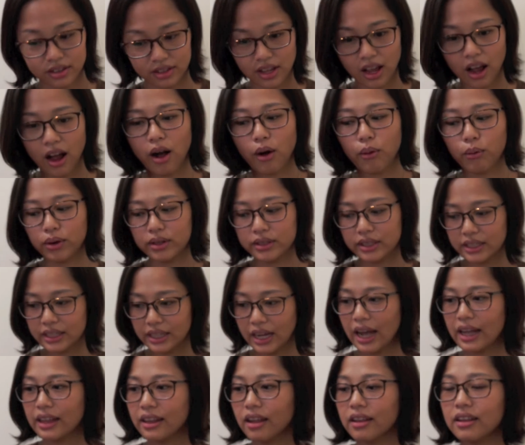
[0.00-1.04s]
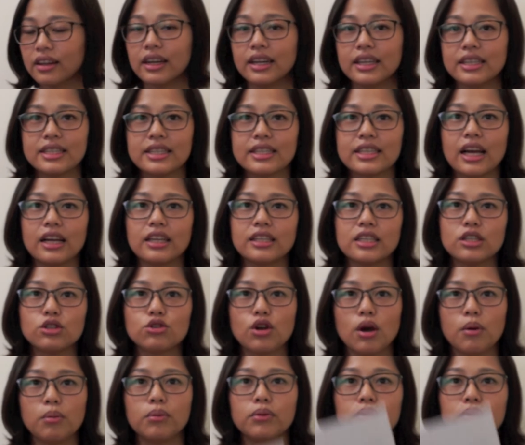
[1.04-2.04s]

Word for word: 然后我看到那个椅子上已经全